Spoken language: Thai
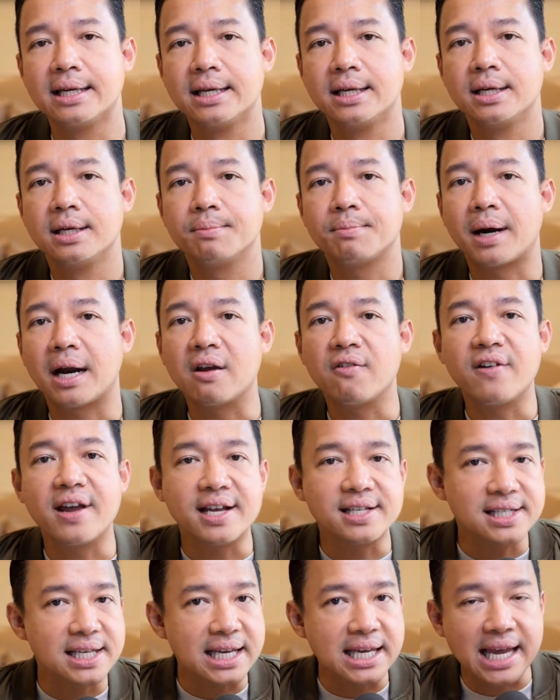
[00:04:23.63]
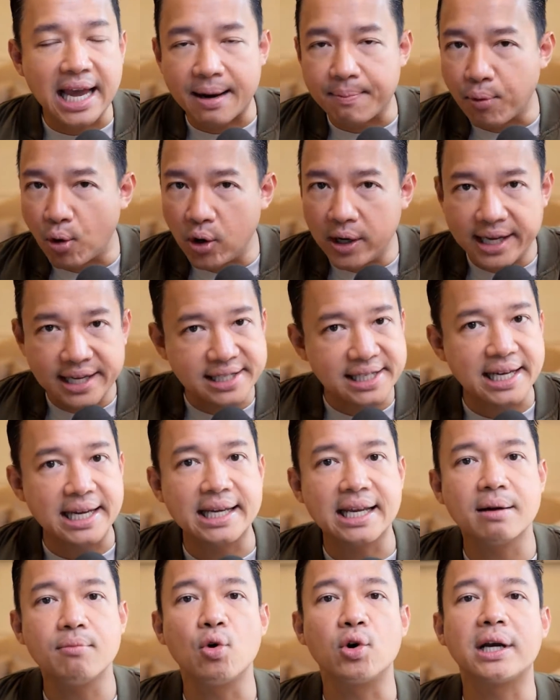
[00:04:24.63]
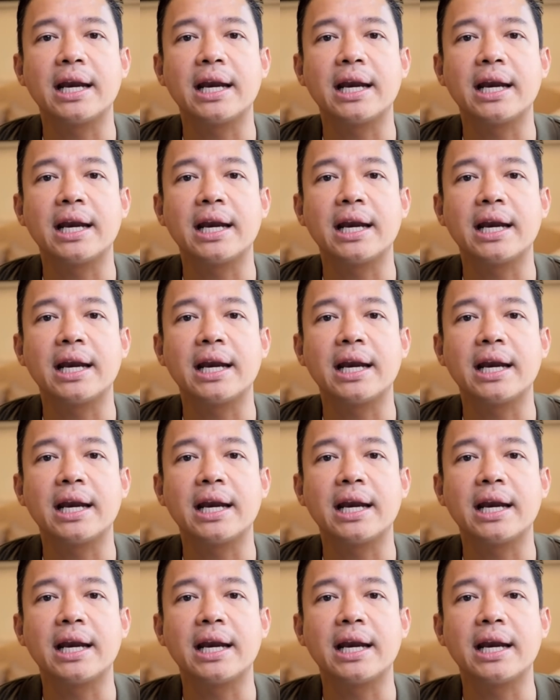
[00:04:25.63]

privacy and policy ทั้งหมด